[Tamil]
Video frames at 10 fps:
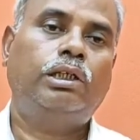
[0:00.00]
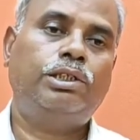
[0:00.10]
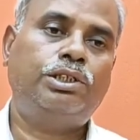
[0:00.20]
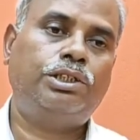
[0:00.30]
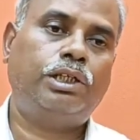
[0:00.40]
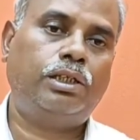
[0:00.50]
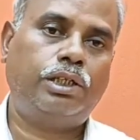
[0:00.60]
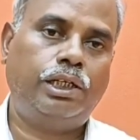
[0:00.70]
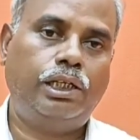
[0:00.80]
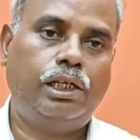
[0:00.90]
சரிச்சிச்சா
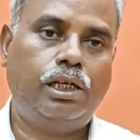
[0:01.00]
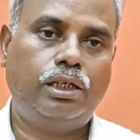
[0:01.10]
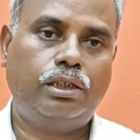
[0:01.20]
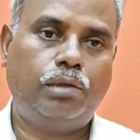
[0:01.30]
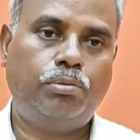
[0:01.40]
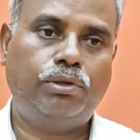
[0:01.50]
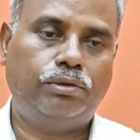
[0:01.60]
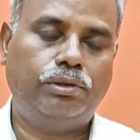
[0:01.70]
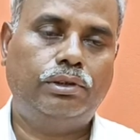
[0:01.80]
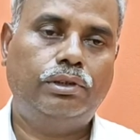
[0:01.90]
சரிக்கலையான்றது
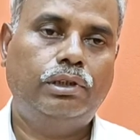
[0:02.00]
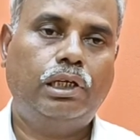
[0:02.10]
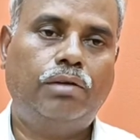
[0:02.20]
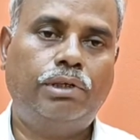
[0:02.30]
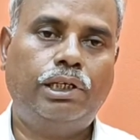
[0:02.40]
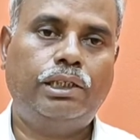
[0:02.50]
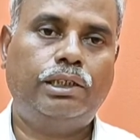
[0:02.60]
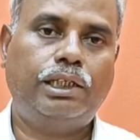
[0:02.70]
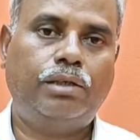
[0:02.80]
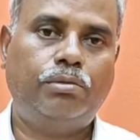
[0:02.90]
அப்புறம் அவங்க
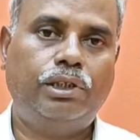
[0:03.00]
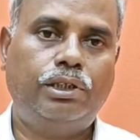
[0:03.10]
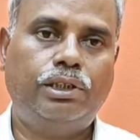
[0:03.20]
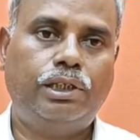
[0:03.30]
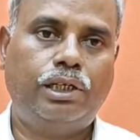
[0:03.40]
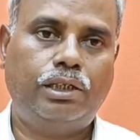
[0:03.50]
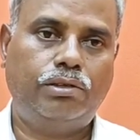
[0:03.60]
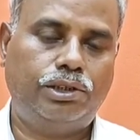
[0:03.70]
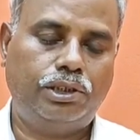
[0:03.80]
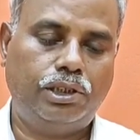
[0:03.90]
அந்த டைமுக்கு
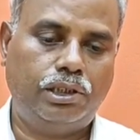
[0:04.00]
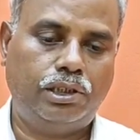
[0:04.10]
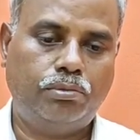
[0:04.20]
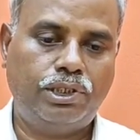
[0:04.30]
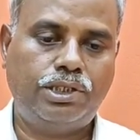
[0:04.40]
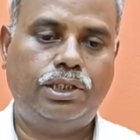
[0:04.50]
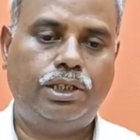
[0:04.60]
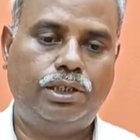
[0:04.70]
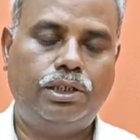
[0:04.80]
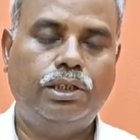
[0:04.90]
எடுத்துக்கிறாங்கன்னு வச்சுங்களேன்
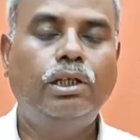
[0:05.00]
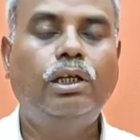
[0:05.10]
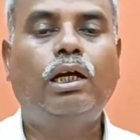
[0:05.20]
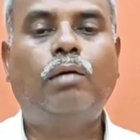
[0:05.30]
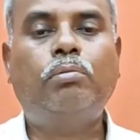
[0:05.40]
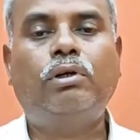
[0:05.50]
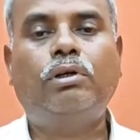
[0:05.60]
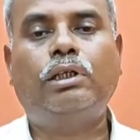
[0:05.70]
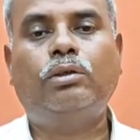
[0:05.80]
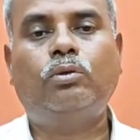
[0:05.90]
பசிக்குன்னு அப்போ
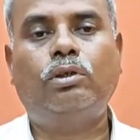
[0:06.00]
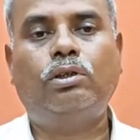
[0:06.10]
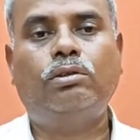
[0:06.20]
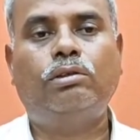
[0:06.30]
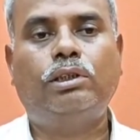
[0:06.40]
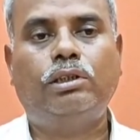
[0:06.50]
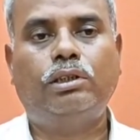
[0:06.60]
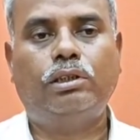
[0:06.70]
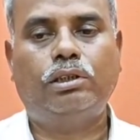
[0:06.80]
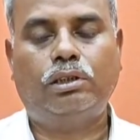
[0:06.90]
அந்த உணவு
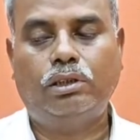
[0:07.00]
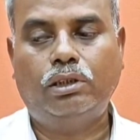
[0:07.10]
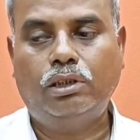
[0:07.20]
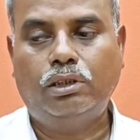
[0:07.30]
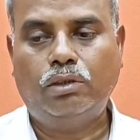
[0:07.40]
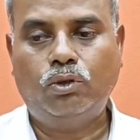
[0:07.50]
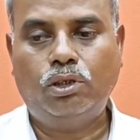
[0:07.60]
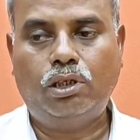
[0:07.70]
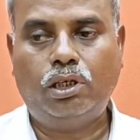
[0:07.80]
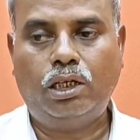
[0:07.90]
வந்து
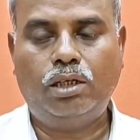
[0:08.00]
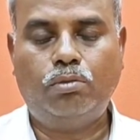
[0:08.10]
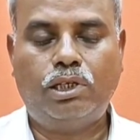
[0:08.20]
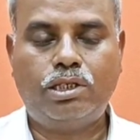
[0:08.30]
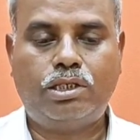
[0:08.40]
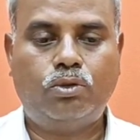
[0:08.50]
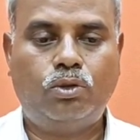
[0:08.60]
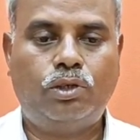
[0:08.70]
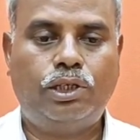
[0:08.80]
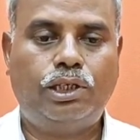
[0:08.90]
ஒரு ஆறு
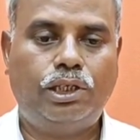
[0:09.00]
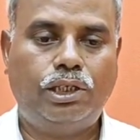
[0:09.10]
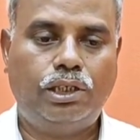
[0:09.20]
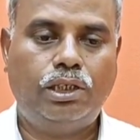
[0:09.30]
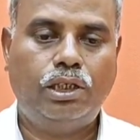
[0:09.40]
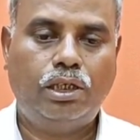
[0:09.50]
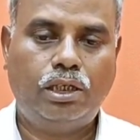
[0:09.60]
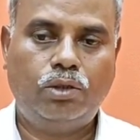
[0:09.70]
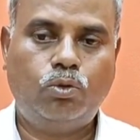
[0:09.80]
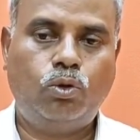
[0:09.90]
மாதத்துக்கு ஒரு வாட்டி
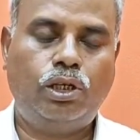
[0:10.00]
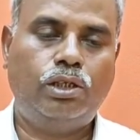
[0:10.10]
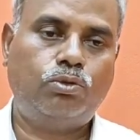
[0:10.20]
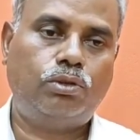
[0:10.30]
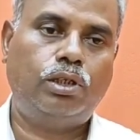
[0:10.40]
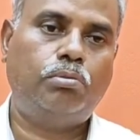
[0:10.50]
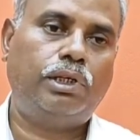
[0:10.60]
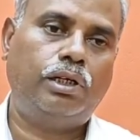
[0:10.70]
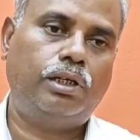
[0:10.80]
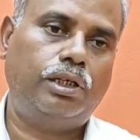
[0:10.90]
அந்த குடலை சுத்தம்
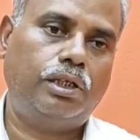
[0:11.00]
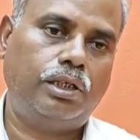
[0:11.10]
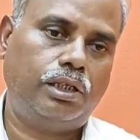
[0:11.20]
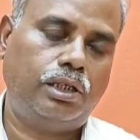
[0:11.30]
பண்ணலைன்னா